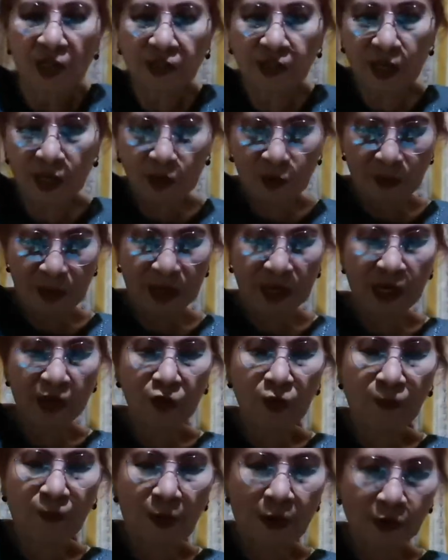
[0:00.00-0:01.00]
Saka
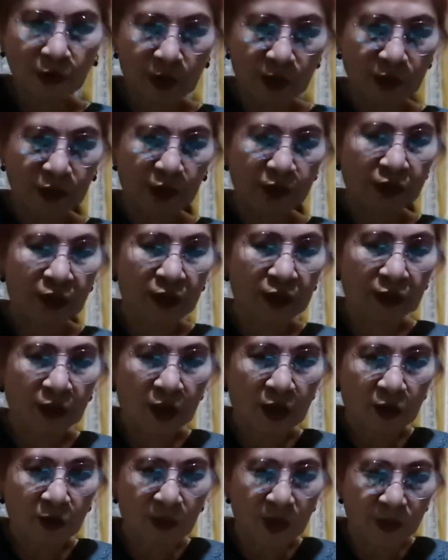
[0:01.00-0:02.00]
lumalayo po ako din.
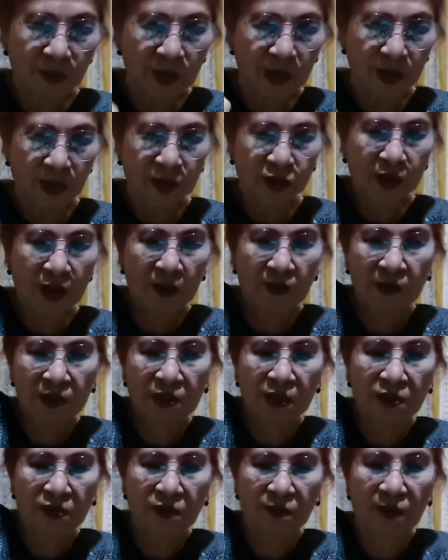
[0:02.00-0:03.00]
Nagsasalita ako mamaya. Nakasama
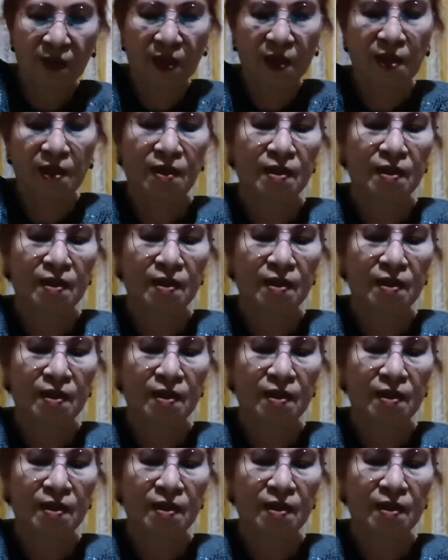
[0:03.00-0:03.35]
dyan yung mga